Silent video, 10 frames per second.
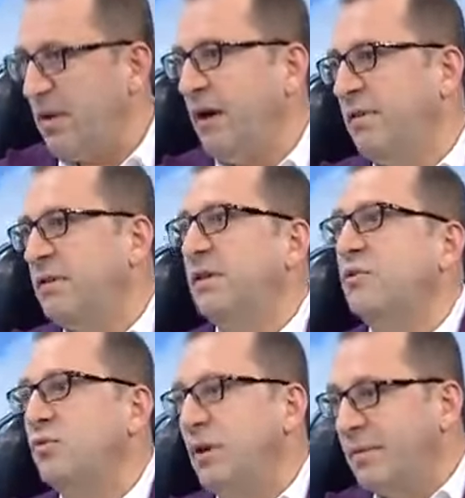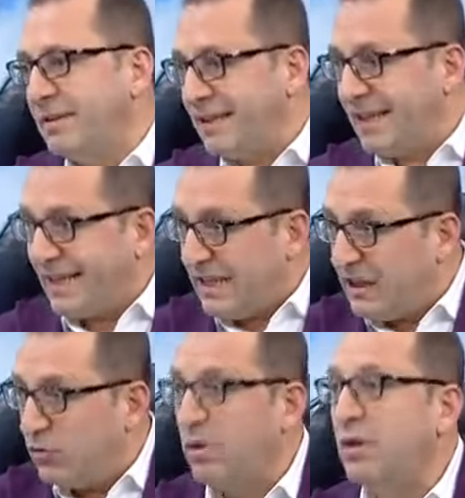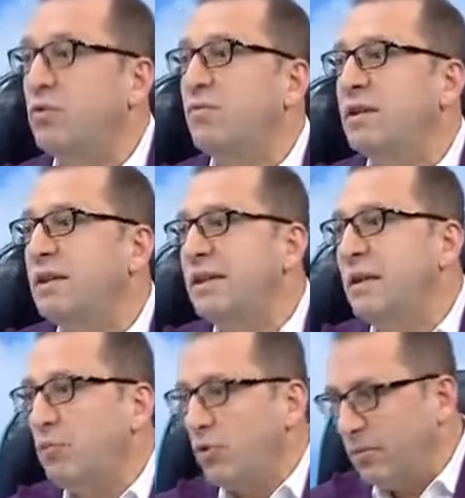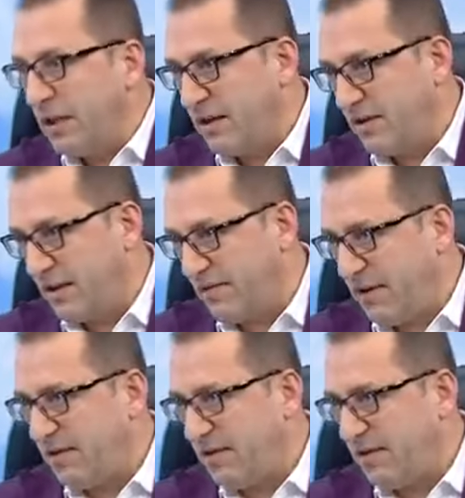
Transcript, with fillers: havacılık dünyamızda da ilgili olarak üniversitenizde evet. bölümleriniz de var.